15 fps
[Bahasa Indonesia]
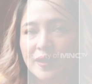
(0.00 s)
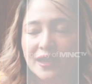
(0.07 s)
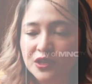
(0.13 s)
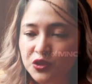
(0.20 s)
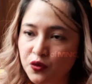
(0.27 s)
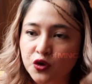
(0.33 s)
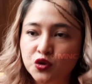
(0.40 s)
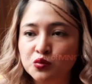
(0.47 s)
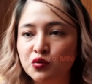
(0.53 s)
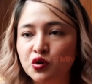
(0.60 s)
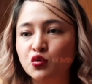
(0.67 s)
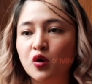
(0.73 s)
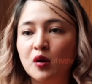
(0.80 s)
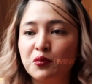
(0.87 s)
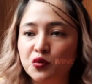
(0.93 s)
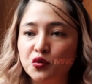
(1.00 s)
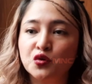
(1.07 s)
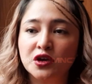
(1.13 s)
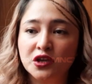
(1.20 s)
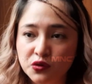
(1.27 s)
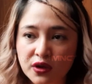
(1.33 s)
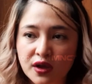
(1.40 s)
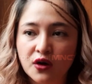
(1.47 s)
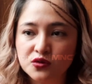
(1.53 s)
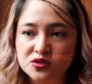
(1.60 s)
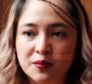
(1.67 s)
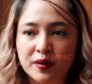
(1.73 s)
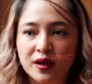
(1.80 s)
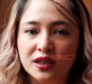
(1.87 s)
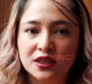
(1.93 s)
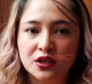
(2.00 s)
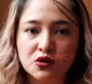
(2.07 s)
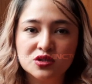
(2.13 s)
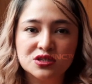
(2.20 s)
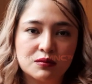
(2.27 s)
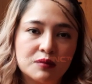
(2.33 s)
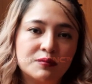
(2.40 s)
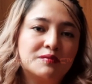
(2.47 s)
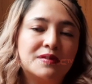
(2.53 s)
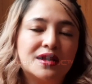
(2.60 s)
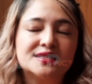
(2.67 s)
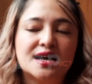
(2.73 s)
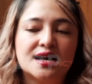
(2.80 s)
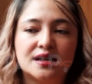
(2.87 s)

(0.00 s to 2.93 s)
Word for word: Jadi waktu umur 20 itu yang aku sampai nggak tidur selama 14